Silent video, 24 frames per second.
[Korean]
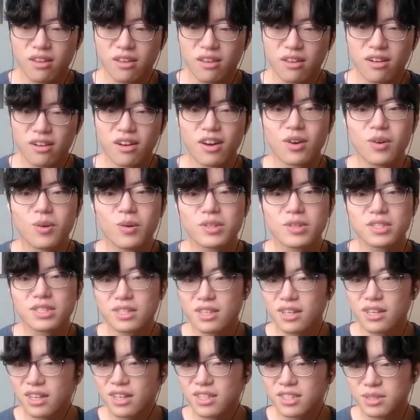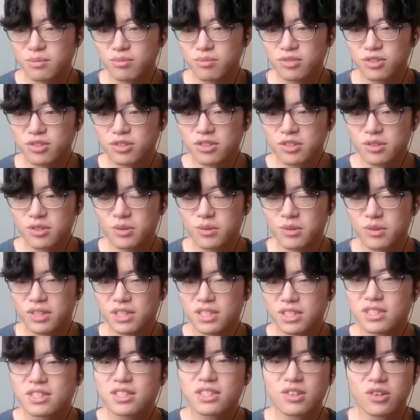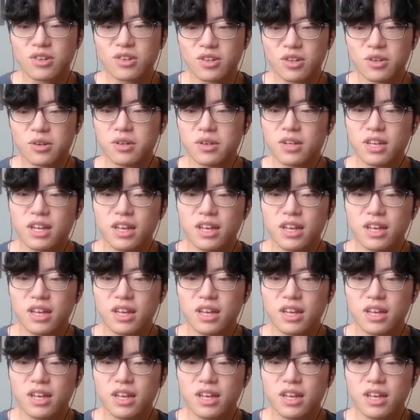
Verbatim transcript: 라고 생각하실 분들도 있을 거예요.